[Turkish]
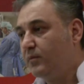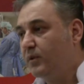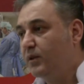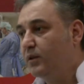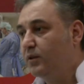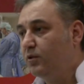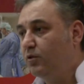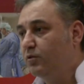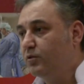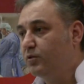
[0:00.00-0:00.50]

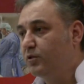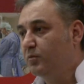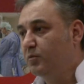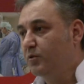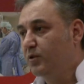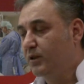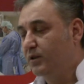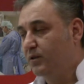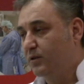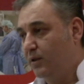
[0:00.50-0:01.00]
gözlem
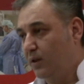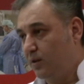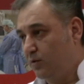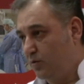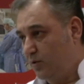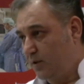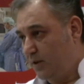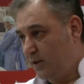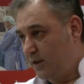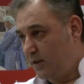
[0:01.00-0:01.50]
odasından
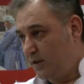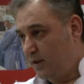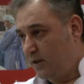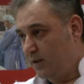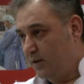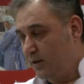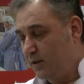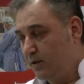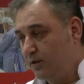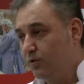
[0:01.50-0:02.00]
sonra
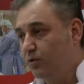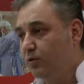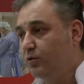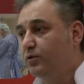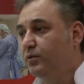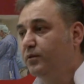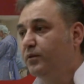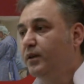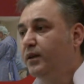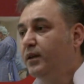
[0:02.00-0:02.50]
yatağına
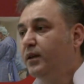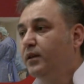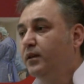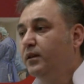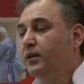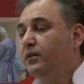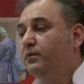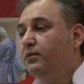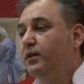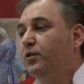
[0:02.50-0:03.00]
alınıyor
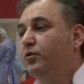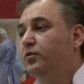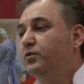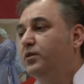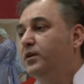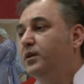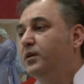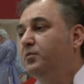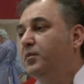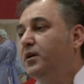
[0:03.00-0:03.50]
ve
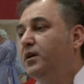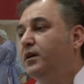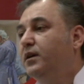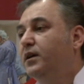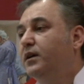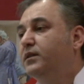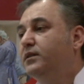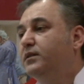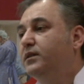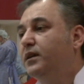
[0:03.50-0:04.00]
ortalama
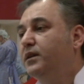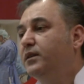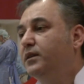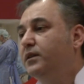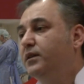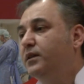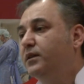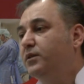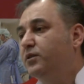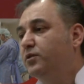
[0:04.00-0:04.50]

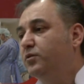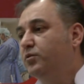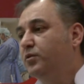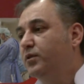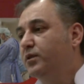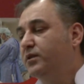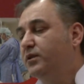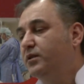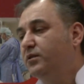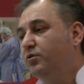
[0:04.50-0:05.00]
hastaneye yatış
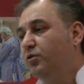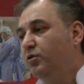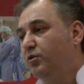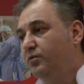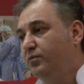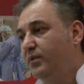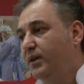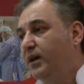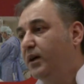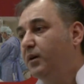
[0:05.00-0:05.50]
süresi
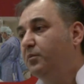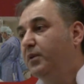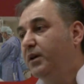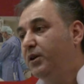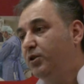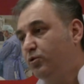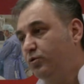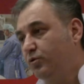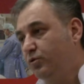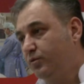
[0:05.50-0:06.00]
4 veya
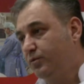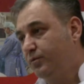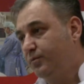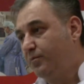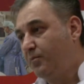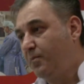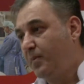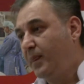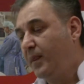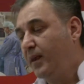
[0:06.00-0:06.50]
5 gün
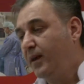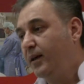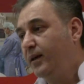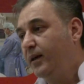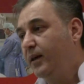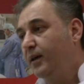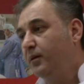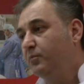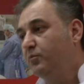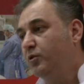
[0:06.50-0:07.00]

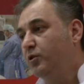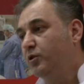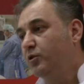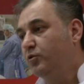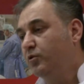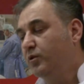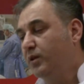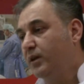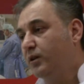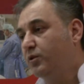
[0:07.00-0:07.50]

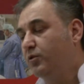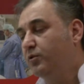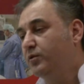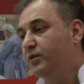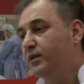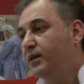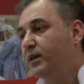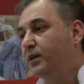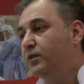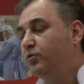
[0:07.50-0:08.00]
emniyet olarak.
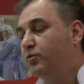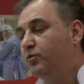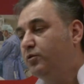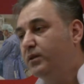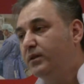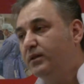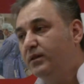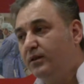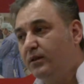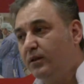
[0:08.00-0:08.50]
Önceden çok
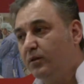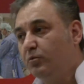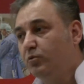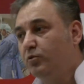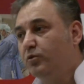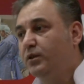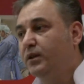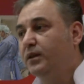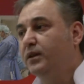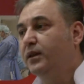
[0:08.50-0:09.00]
hızlı
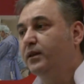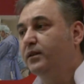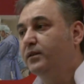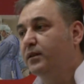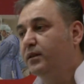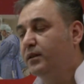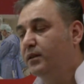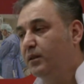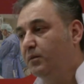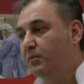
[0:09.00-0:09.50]
taburcu eden
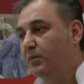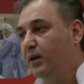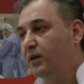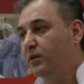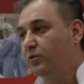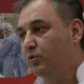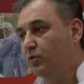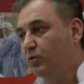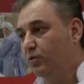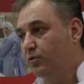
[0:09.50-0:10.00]

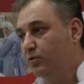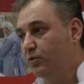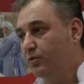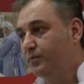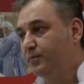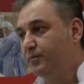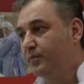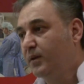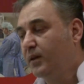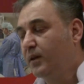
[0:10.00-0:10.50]
hekimler de oldu.
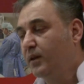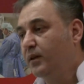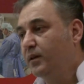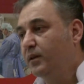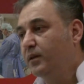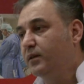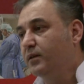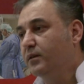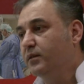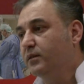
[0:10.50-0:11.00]

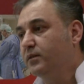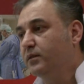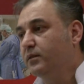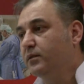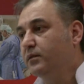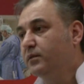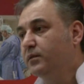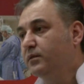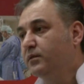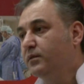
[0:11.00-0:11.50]

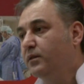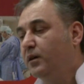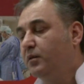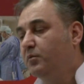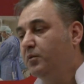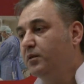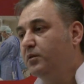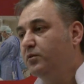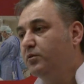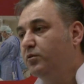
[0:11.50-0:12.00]
Ee,
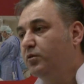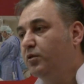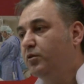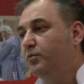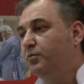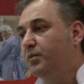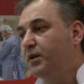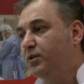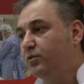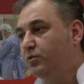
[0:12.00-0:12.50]
ama
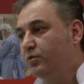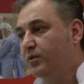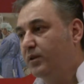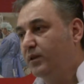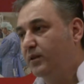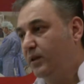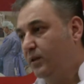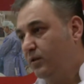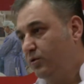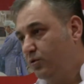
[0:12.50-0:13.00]
4-5 gün
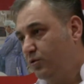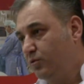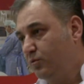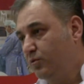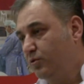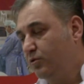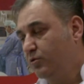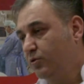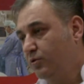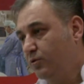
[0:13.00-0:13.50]
kadar
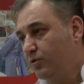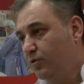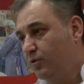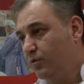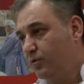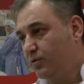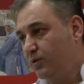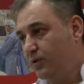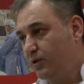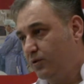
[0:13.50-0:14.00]
gözümüzün önünde
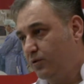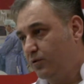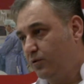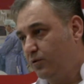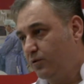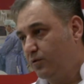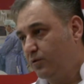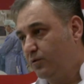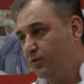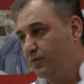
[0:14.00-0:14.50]
olsun
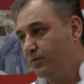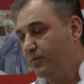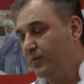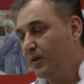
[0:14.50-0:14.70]
istiyoruz.